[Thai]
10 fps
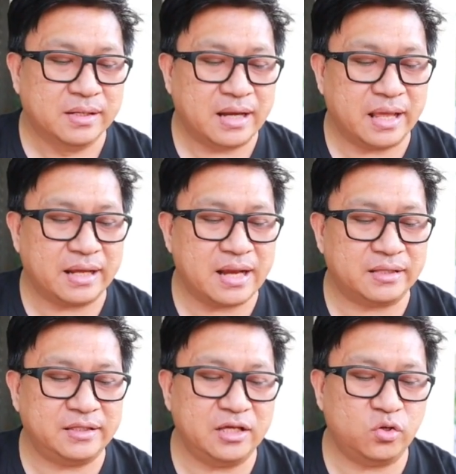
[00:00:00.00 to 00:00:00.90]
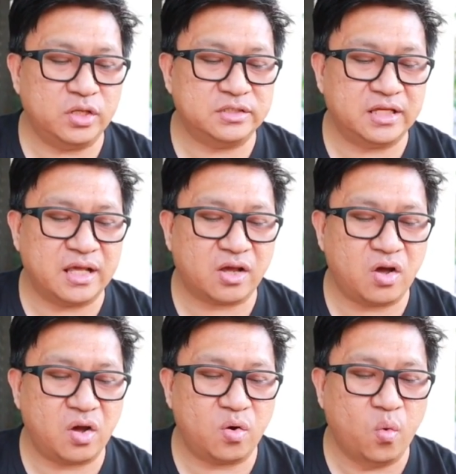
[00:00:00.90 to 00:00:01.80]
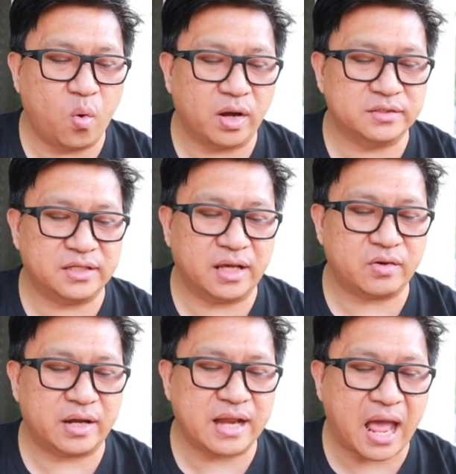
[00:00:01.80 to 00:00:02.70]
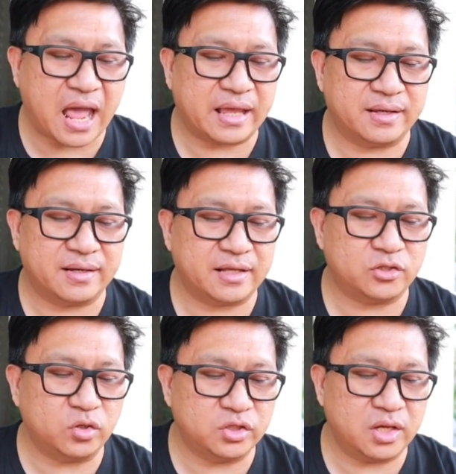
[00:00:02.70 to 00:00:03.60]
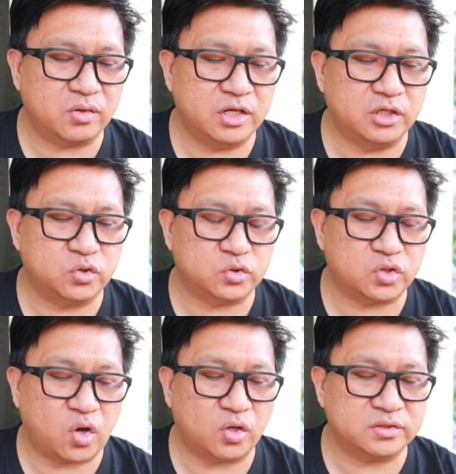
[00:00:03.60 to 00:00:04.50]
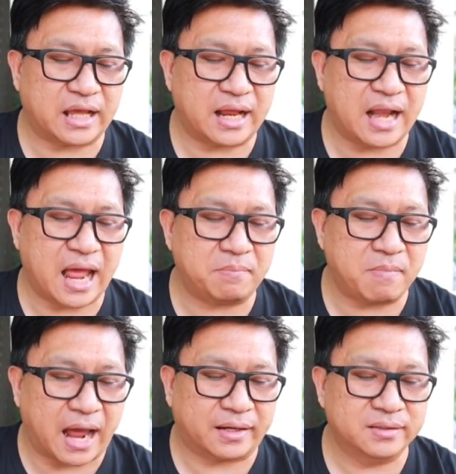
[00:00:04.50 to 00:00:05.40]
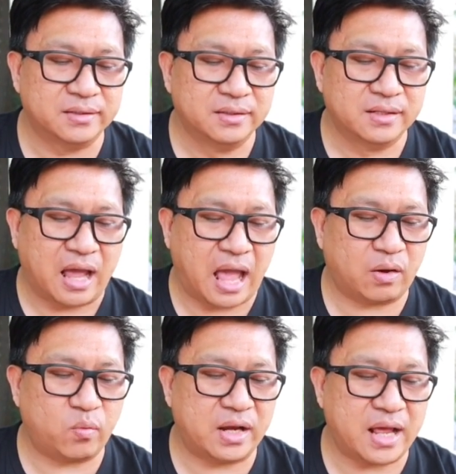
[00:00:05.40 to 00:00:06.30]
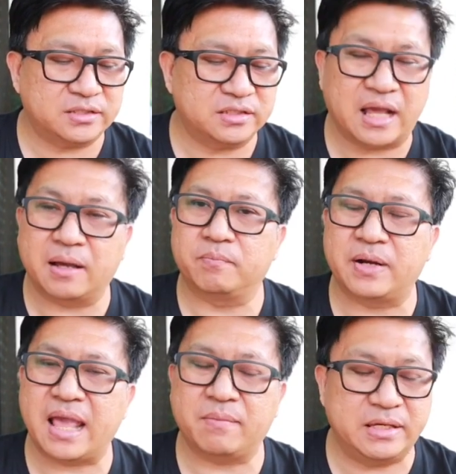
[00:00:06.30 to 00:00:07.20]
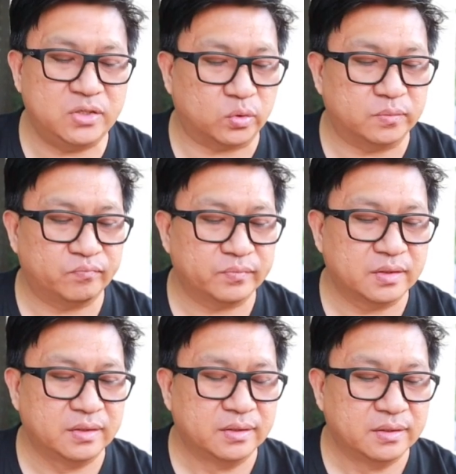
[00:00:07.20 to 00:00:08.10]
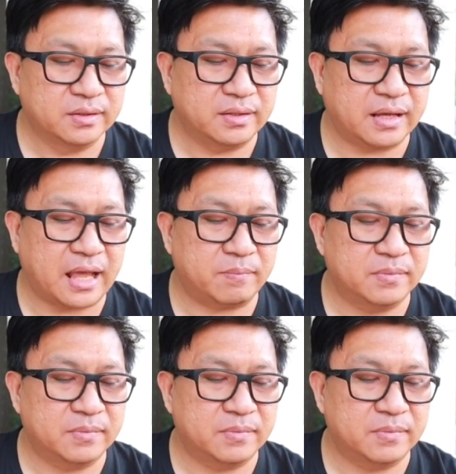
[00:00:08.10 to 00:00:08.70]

ในขณะที่อินโดนีเซียก็ห่วงเสียรายได้นะท่องเที่ยว หนึ่งจุดสอง แสนล้านบาทหากไวรัสยังแพร่ไม่หยุดนะครั